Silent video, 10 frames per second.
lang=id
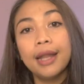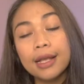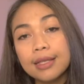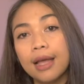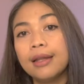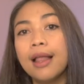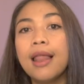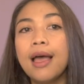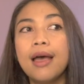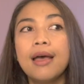Next
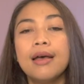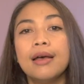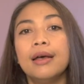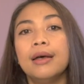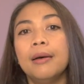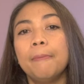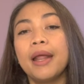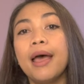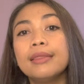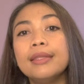adalah
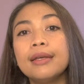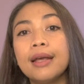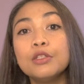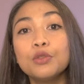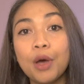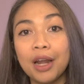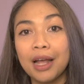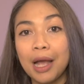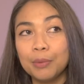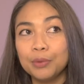perhatikan suara
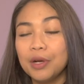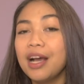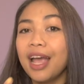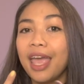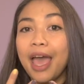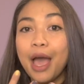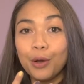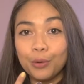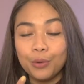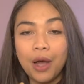kamu. Kayak
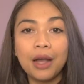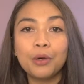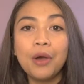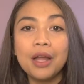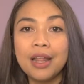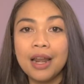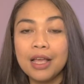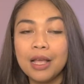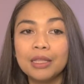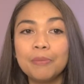aku, aku
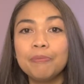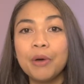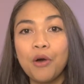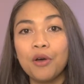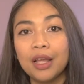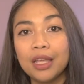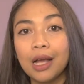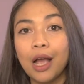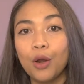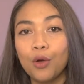adalah tipe orang
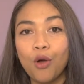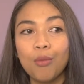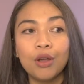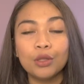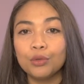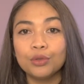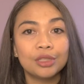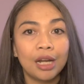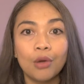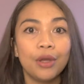yang kalau ngomong itu
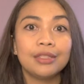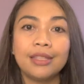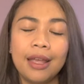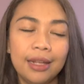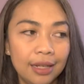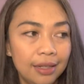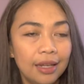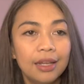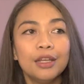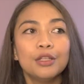terlalu excited,
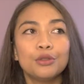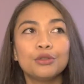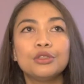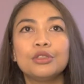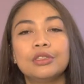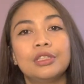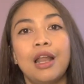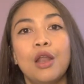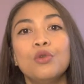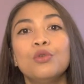terus
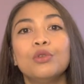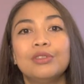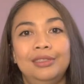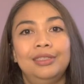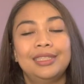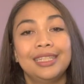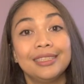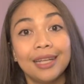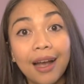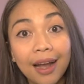terlalu
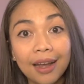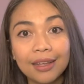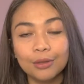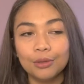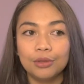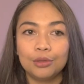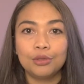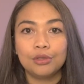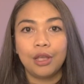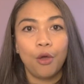kenceng gitu,
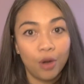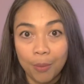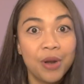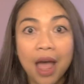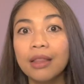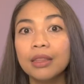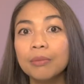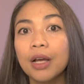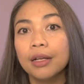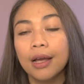terus kayak orang
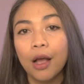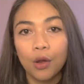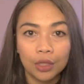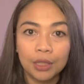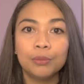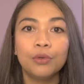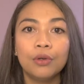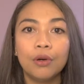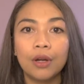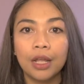berantem kadang kalau
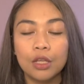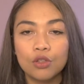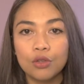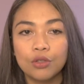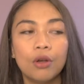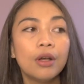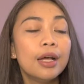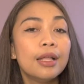ketemu orang yang cocok.